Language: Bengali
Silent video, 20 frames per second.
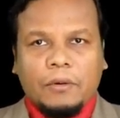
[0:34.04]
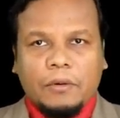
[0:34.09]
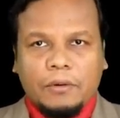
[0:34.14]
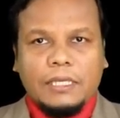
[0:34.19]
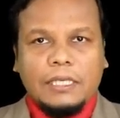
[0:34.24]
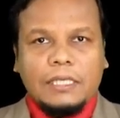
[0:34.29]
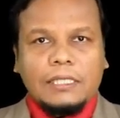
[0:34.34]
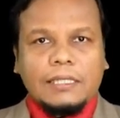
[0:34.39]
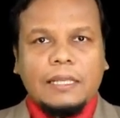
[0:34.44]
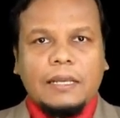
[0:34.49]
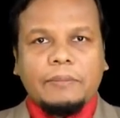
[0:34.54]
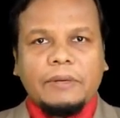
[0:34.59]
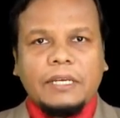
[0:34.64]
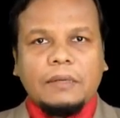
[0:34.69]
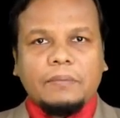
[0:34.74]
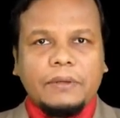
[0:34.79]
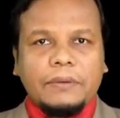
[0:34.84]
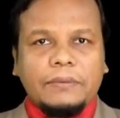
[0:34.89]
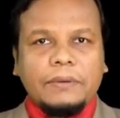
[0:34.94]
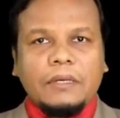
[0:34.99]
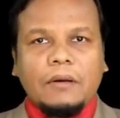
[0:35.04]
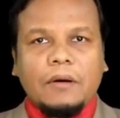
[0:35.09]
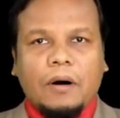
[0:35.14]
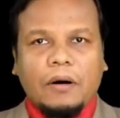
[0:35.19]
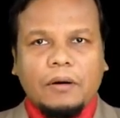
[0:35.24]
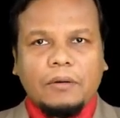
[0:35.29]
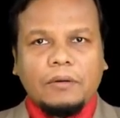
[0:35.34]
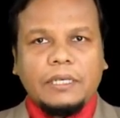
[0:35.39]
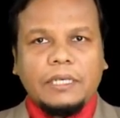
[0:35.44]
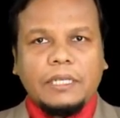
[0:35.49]
ও ইসলামের বিভিন্ন
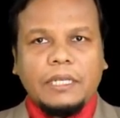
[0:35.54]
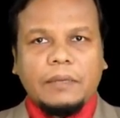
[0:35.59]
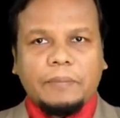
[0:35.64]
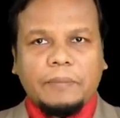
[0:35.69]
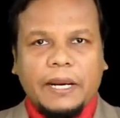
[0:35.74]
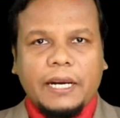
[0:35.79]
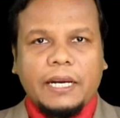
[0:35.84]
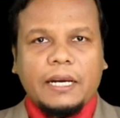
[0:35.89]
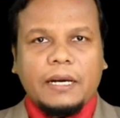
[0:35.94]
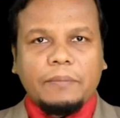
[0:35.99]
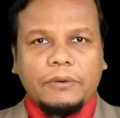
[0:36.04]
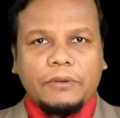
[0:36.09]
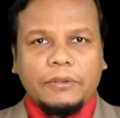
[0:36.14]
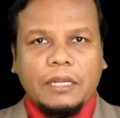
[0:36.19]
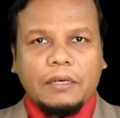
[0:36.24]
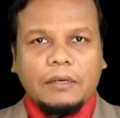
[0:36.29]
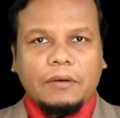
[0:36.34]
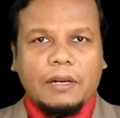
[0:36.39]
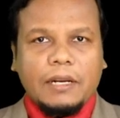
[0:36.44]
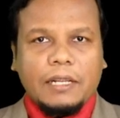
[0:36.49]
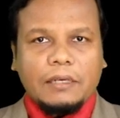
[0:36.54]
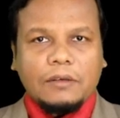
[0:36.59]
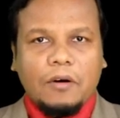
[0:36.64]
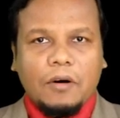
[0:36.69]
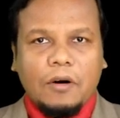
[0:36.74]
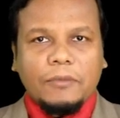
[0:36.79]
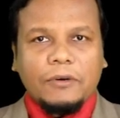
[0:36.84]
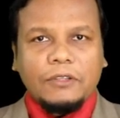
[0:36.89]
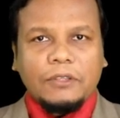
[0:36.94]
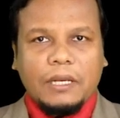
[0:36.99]
অঙ্গন নিয়ে ব্যাখ্যা প্রদান করার
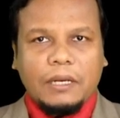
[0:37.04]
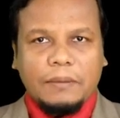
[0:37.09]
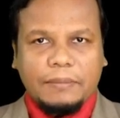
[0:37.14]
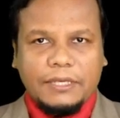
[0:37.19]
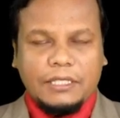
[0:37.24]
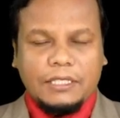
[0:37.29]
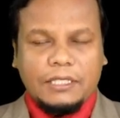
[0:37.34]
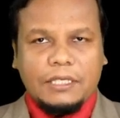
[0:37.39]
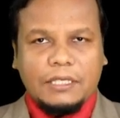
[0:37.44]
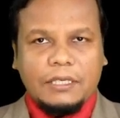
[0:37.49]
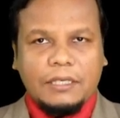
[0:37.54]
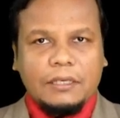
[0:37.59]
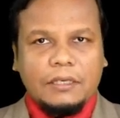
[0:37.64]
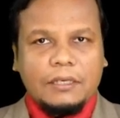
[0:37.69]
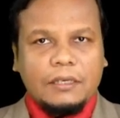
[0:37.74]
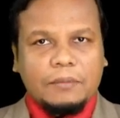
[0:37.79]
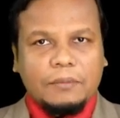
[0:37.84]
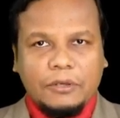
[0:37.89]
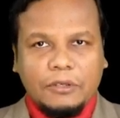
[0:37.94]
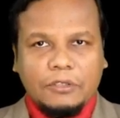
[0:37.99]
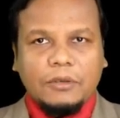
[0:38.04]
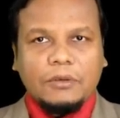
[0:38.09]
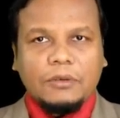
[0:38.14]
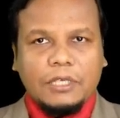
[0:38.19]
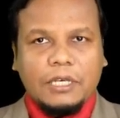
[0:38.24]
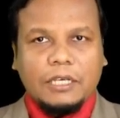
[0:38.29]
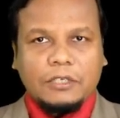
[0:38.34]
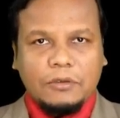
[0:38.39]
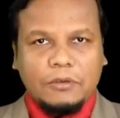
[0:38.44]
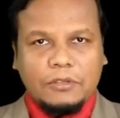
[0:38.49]
ক্ষমতা বেশ
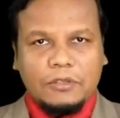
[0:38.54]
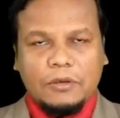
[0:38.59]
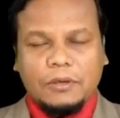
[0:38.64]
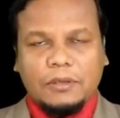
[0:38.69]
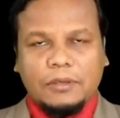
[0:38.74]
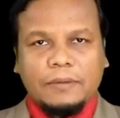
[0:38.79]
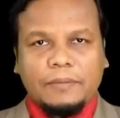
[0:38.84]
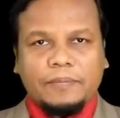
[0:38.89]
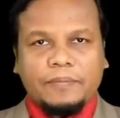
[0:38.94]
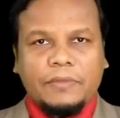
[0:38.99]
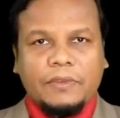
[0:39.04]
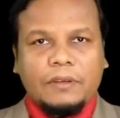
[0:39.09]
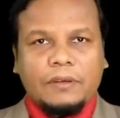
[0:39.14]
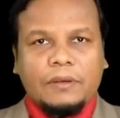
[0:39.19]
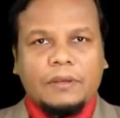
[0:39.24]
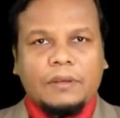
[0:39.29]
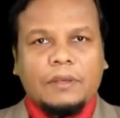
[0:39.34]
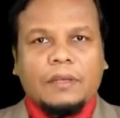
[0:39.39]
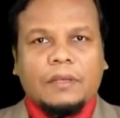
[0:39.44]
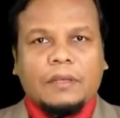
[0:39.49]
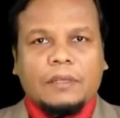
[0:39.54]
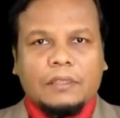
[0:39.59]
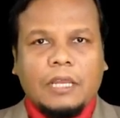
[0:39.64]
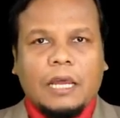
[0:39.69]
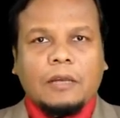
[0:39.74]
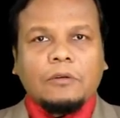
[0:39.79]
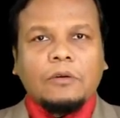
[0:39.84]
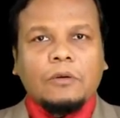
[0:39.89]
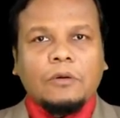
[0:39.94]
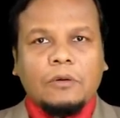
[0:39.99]
প্রশংসাসূচক
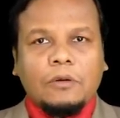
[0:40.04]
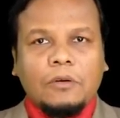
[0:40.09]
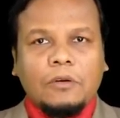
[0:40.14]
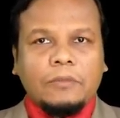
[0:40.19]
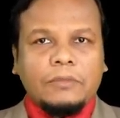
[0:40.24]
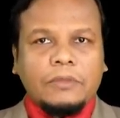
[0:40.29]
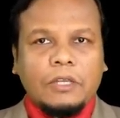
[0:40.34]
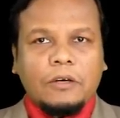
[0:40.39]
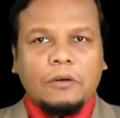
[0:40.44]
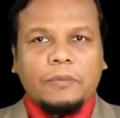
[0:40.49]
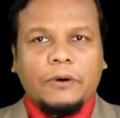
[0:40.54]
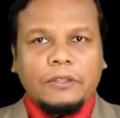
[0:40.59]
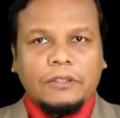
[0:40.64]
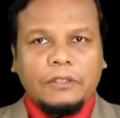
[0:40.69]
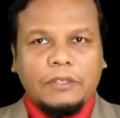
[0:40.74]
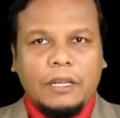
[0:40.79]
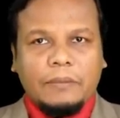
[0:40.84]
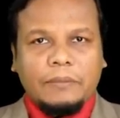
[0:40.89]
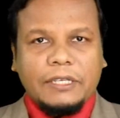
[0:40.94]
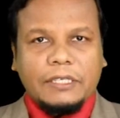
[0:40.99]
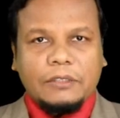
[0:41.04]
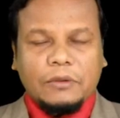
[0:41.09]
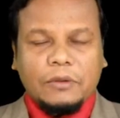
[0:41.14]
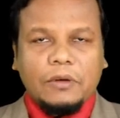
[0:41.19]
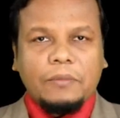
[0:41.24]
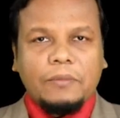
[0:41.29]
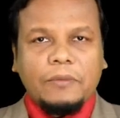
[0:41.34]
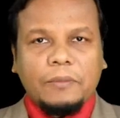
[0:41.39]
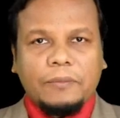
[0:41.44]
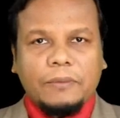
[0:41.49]
দারুল উলুম দেওবন্দ নামের
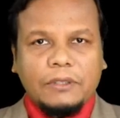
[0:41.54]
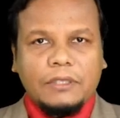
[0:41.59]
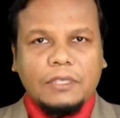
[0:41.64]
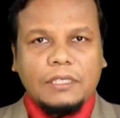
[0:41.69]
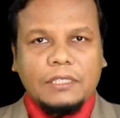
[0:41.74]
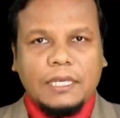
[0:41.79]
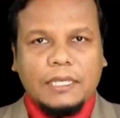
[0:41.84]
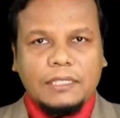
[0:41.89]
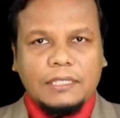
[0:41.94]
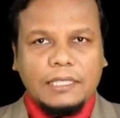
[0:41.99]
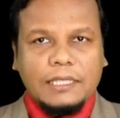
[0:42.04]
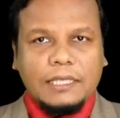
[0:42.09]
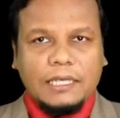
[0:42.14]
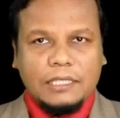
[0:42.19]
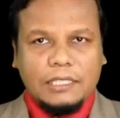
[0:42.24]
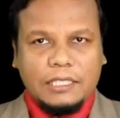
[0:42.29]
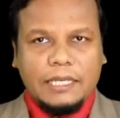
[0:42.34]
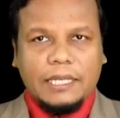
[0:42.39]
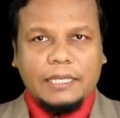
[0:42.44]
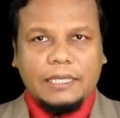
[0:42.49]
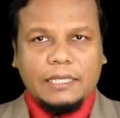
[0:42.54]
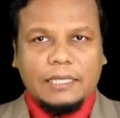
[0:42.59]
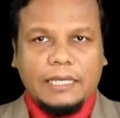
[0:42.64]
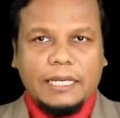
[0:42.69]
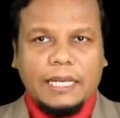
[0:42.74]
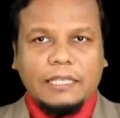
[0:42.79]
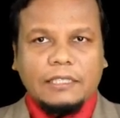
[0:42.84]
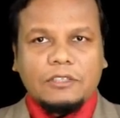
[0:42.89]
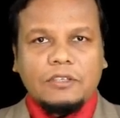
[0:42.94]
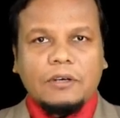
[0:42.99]
ধর্মীয় প্রতিষ্ঠানটিকে সেই
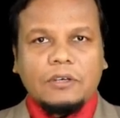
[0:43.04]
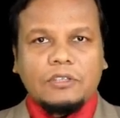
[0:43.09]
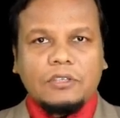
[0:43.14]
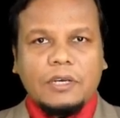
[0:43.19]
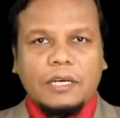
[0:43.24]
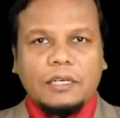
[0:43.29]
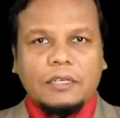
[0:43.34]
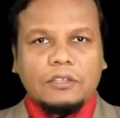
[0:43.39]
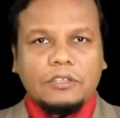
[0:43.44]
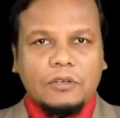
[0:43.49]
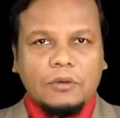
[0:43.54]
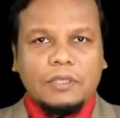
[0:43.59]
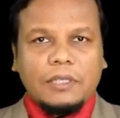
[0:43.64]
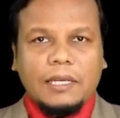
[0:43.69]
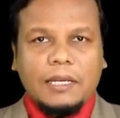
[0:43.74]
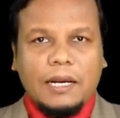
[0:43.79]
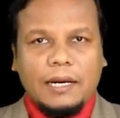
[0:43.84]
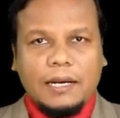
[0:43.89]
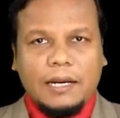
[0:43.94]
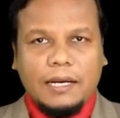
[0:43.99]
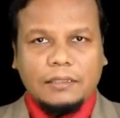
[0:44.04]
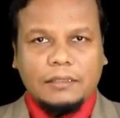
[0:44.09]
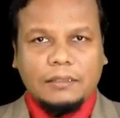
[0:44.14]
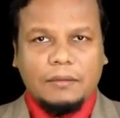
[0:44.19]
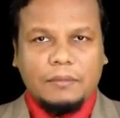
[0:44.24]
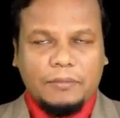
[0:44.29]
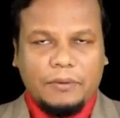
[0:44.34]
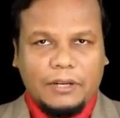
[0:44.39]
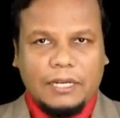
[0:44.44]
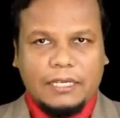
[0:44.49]
জ্ঞানচর্চার সূতিকাগার
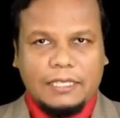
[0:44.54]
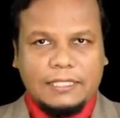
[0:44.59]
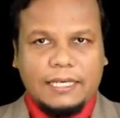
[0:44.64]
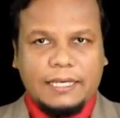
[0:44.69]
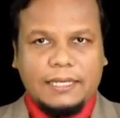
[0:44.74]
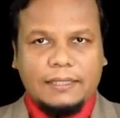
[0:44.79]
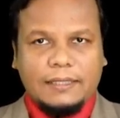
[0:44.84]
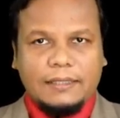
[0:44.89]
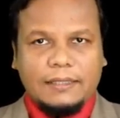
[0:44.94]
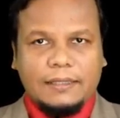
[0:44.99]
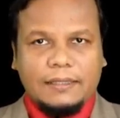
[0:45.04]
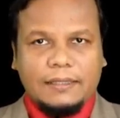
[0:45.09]
বলা যায়